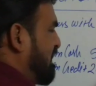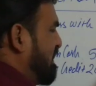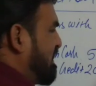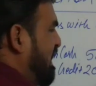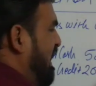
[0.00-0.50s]

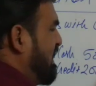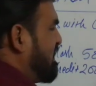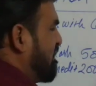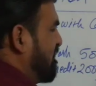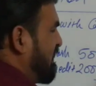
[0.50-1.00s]
परचेस किया है
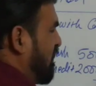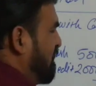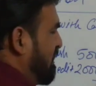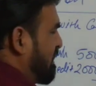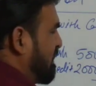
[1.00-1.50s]
सेवन
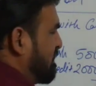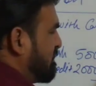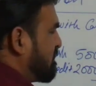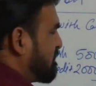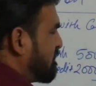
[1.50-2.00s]
थाउजेंड का
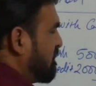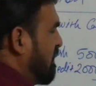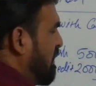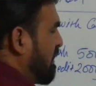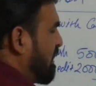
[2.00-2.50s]

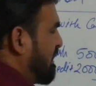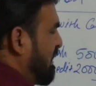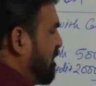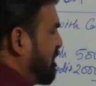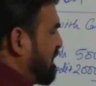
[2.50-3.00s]

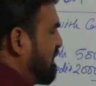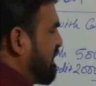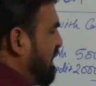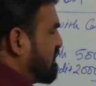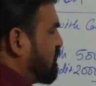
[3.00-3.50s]
कितने का
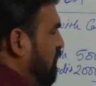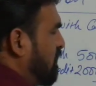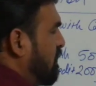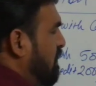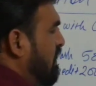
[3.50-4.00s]
परचेस किया
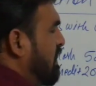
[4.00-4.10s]
स्टॉक